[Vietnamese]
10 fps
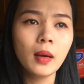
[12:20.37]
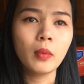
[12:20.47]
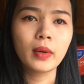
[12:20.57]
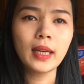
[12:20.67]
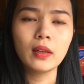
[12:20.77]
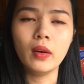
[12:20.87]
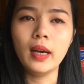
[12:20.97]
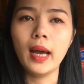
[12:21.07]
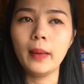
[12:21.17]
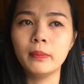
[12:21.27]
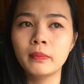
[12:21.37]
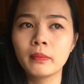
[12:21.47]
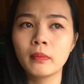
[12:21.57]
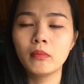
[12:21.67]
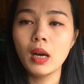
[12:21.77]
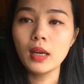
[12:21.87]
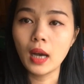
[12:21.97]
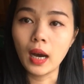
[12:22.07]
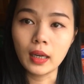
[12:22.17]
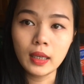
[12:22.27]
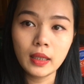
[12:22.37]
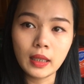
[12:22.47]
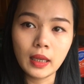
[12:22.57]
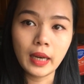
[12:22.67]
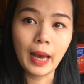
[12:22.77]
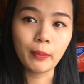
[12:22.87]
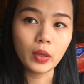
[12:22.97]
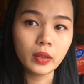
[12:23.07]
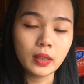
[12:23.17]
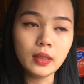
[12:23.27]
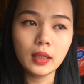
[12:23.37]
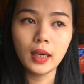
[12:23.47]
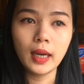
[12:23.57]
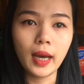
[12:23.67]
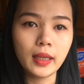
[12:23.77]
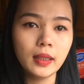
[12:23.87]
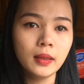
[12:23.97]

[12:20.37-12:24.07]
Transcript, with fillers: một cách gọi là bất ngờ đến như vậy làm cho những người ở lại